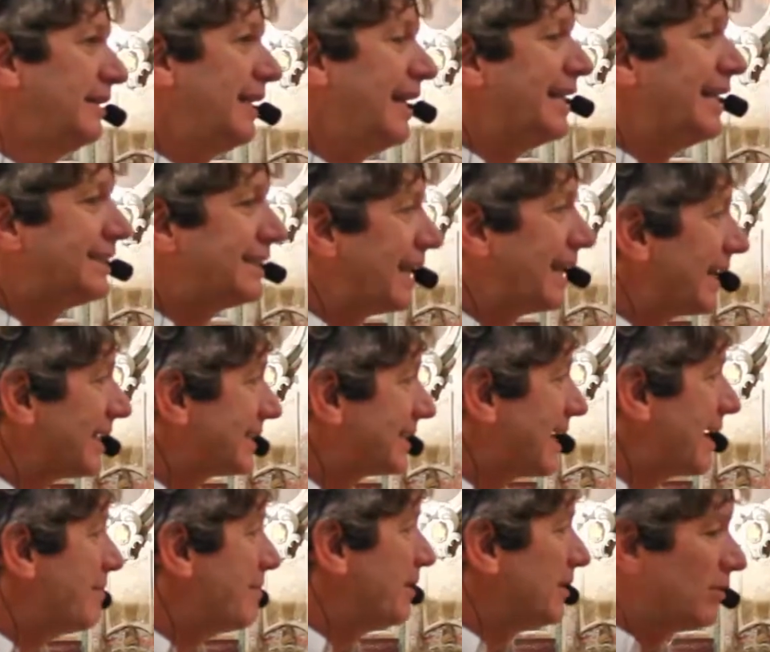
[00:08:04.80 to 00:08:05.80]
e te la
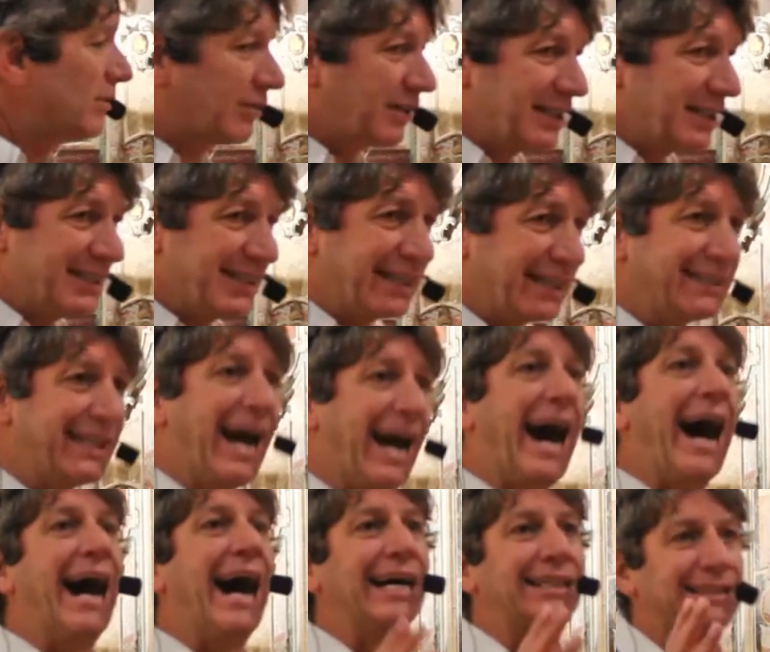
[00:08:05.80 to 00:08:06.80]
sei mediocrizzata,
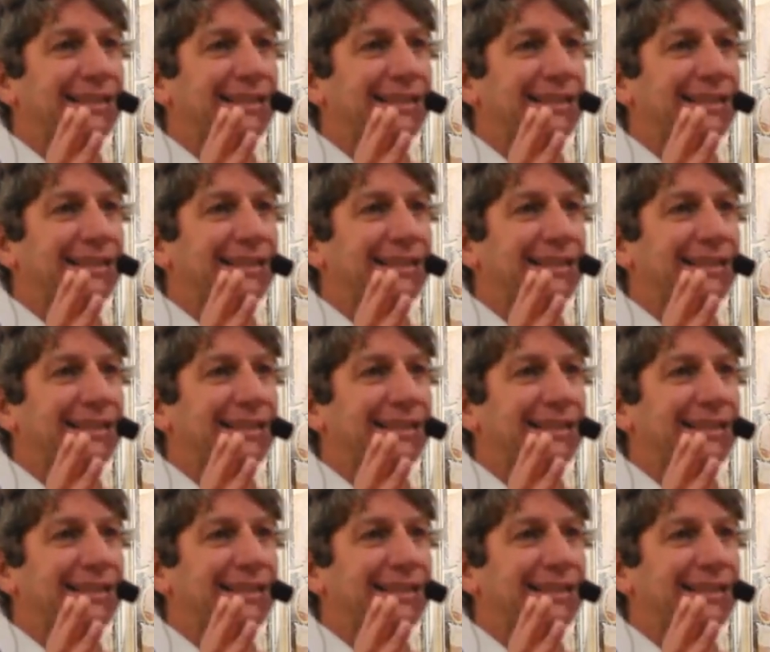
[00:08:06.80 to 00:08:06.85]
a